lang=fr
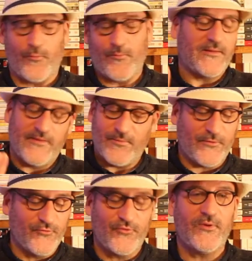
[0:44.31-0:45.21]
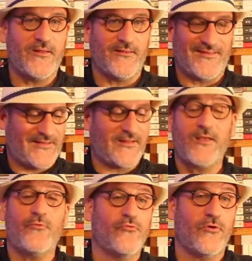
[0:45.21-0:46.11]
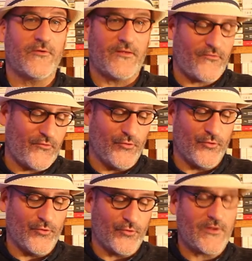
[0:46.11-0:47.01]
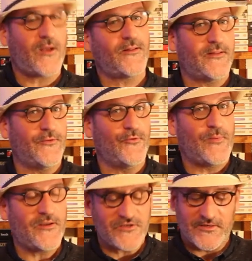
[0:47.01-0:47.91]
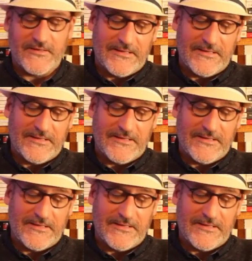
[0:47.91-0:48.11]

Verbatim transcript: partez pas tout de suite, c'est très court, ça fait une quarantaine de pages,